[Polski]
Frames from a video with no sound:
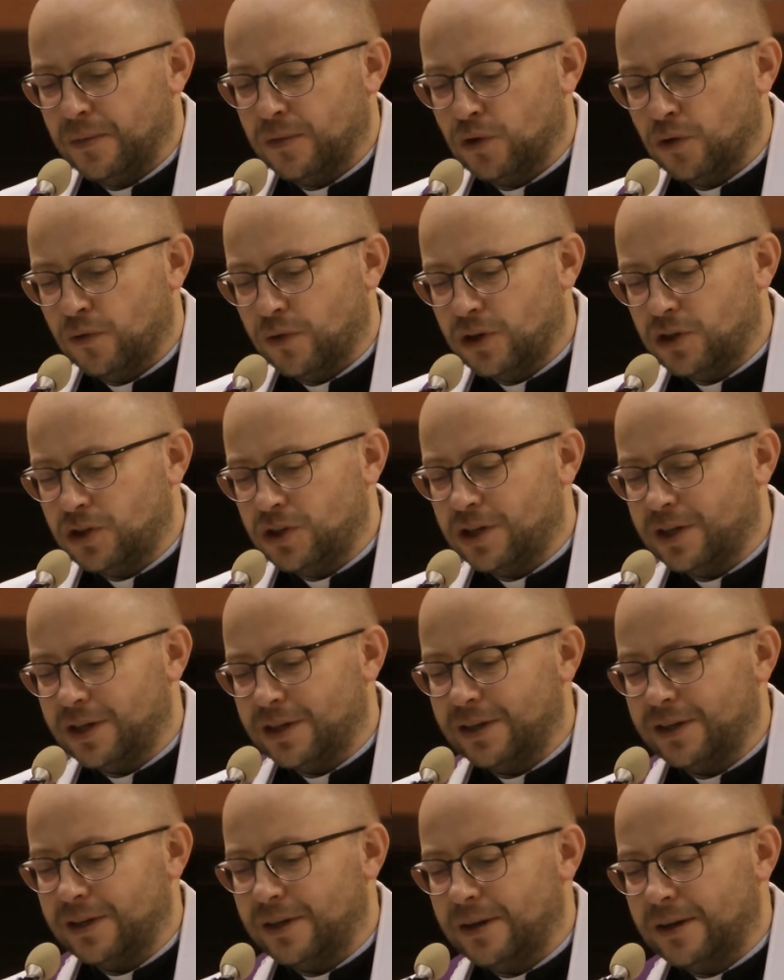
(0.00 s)
To
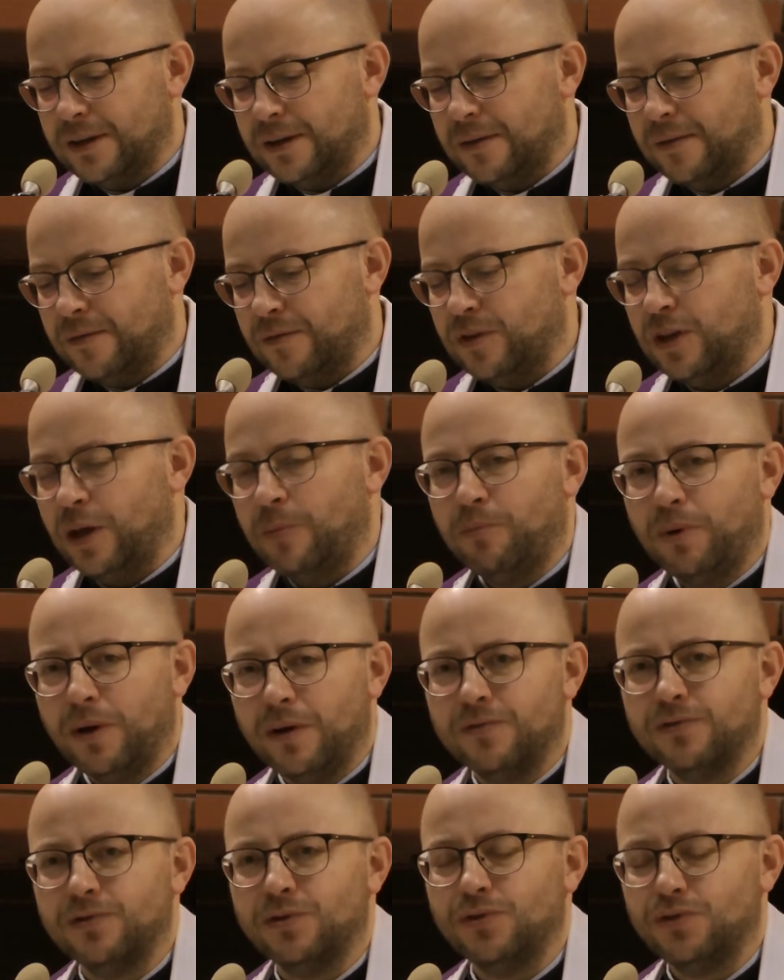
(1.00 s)
wreszcie
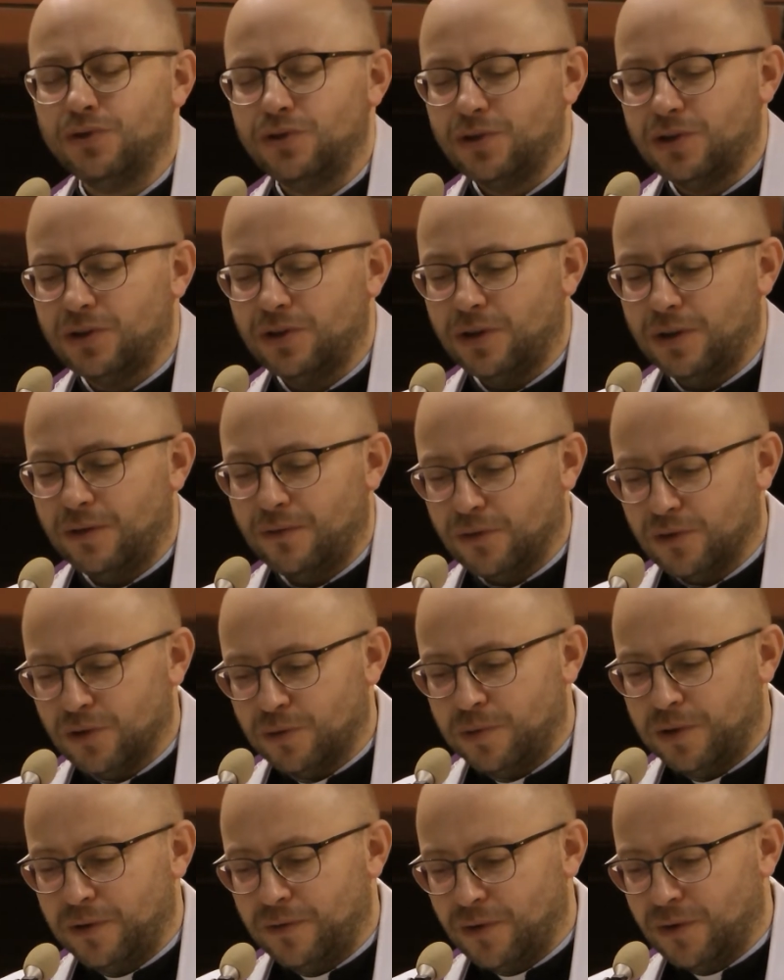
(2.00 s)
niepewność i
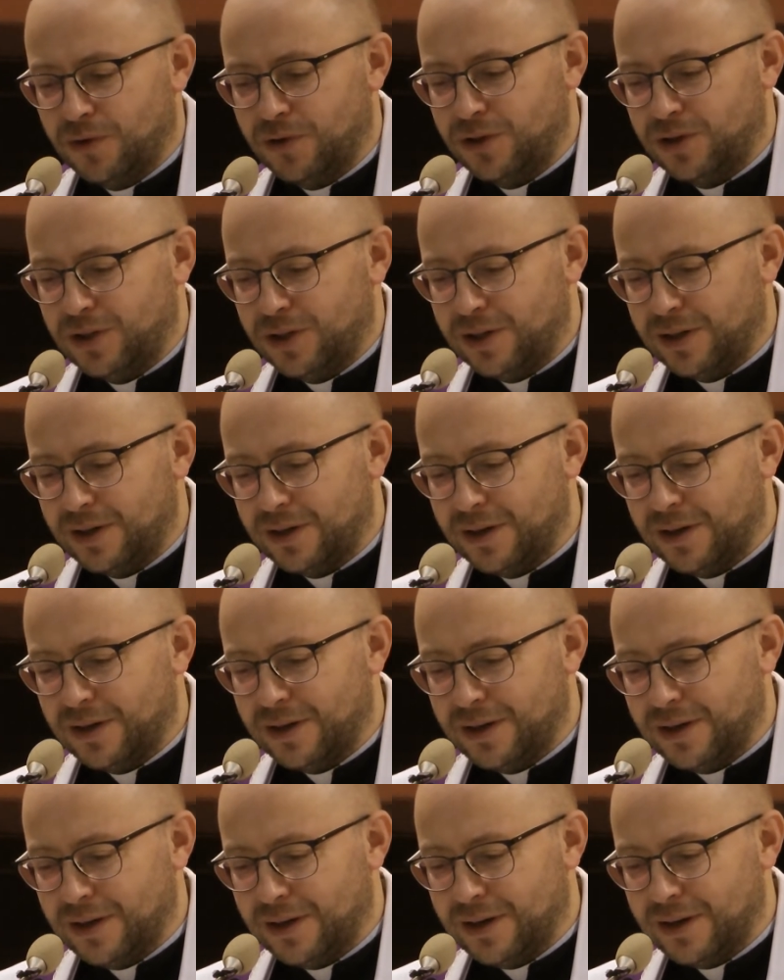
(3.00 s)
wątpliwości,
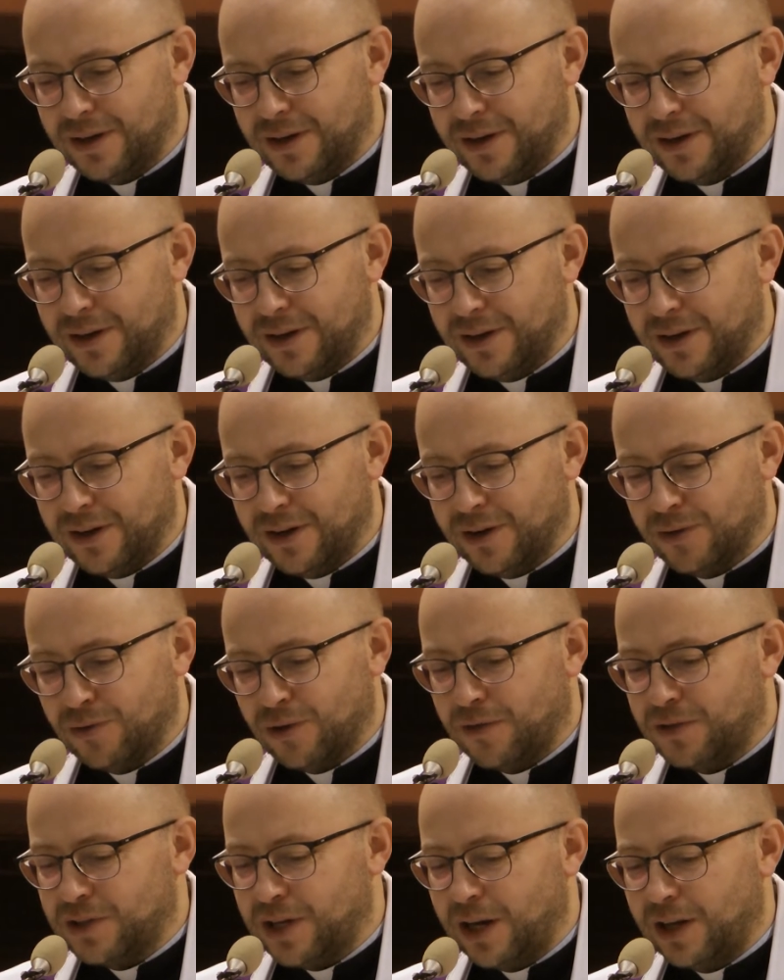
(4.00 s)

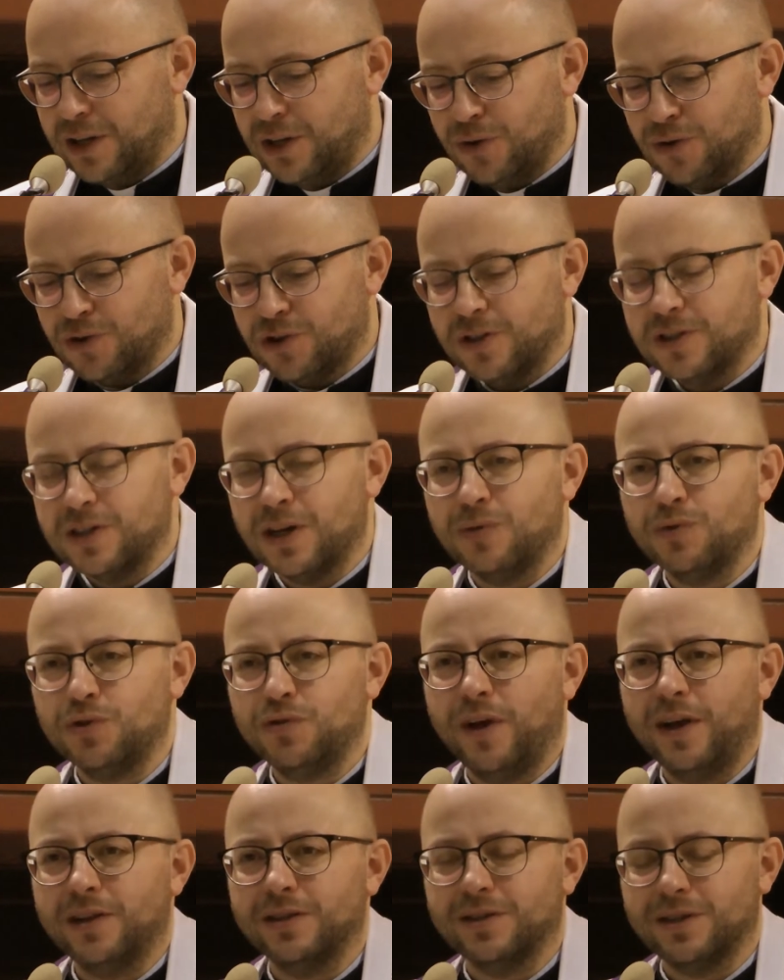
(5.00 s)
które wcale nie oszczędzają
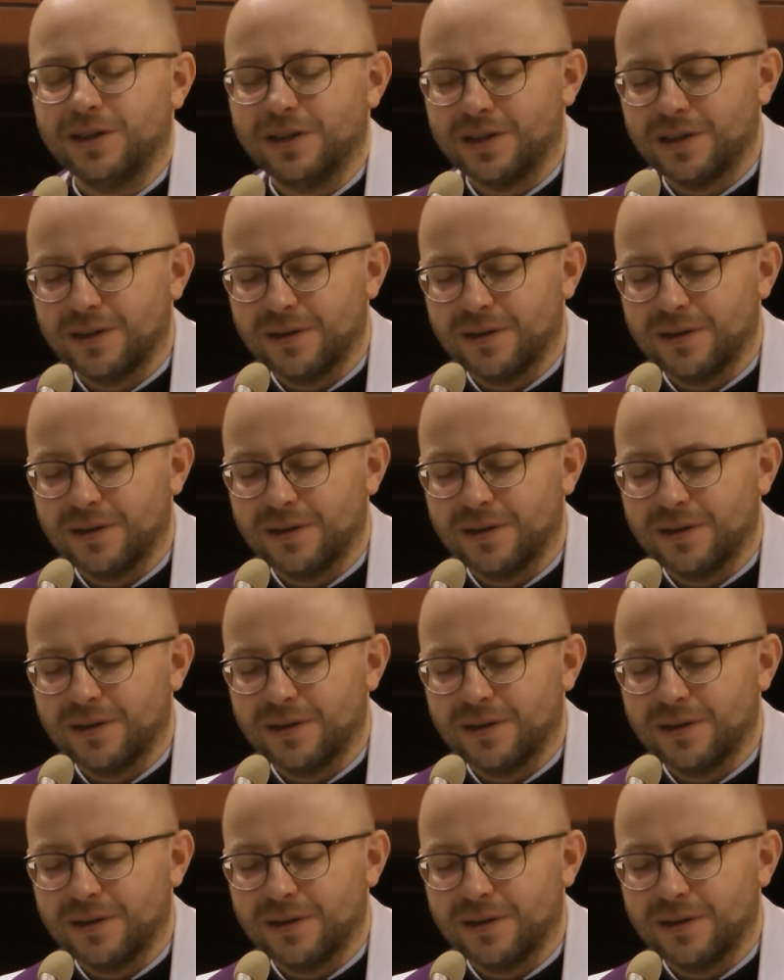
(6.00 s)
świętych.